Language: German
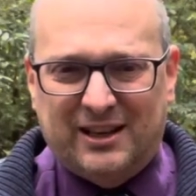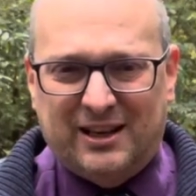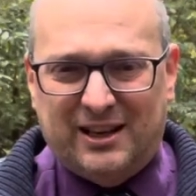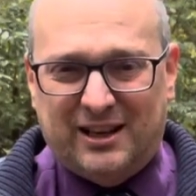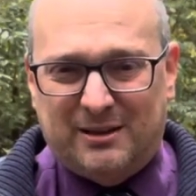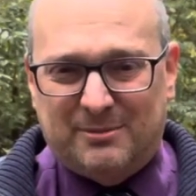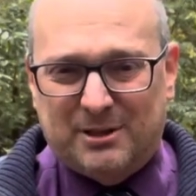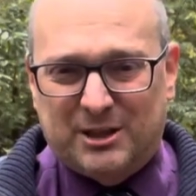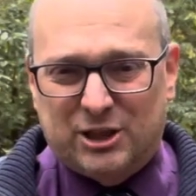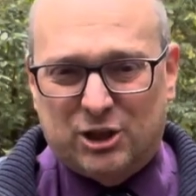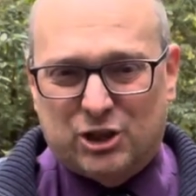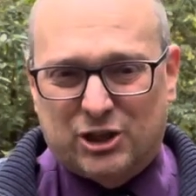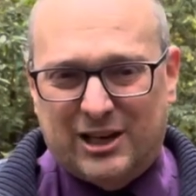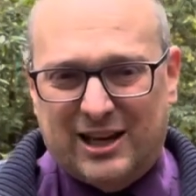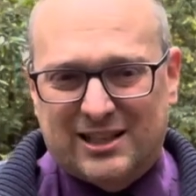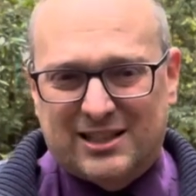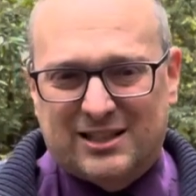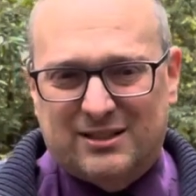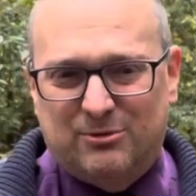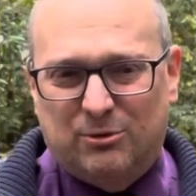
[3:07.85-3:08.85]
Aber die
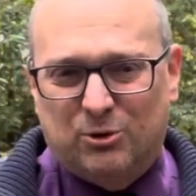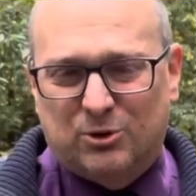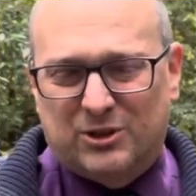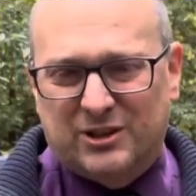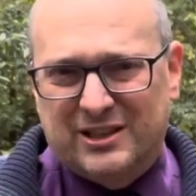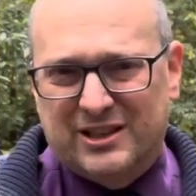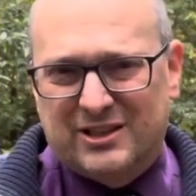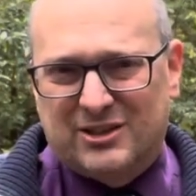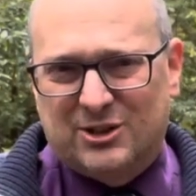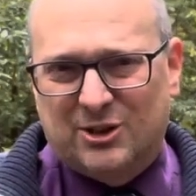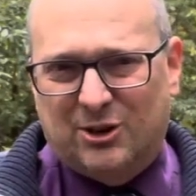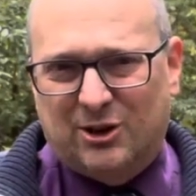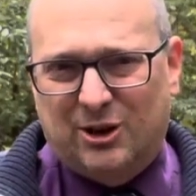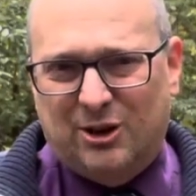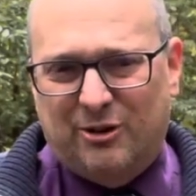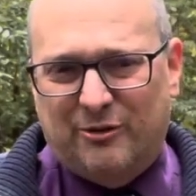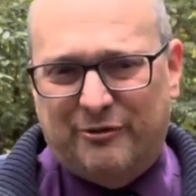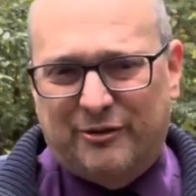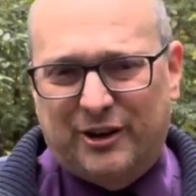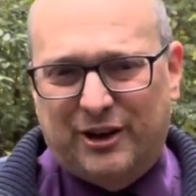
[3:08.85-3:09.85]
Staatsquote ist doch
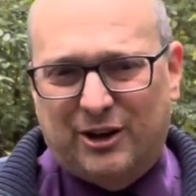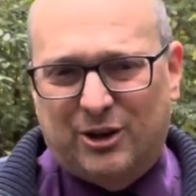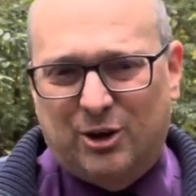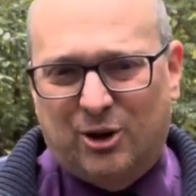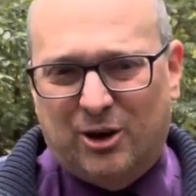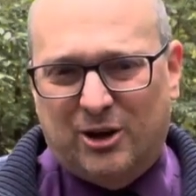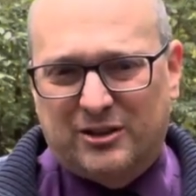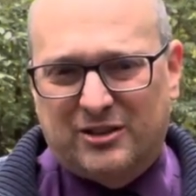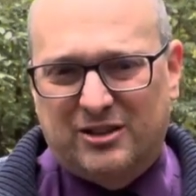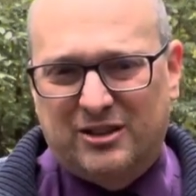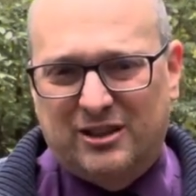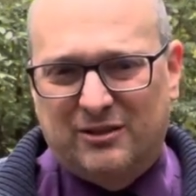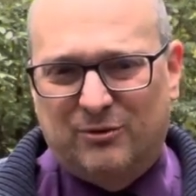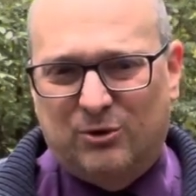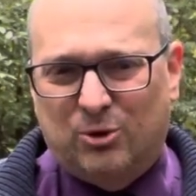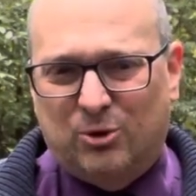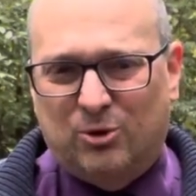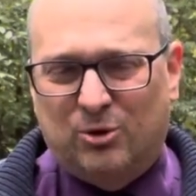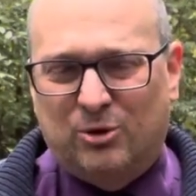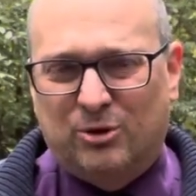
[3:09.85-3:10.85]
auf
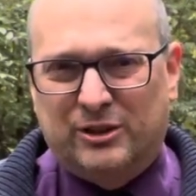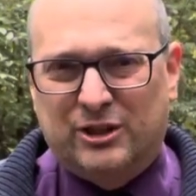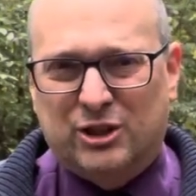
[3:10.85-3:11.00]
Rekordniveau.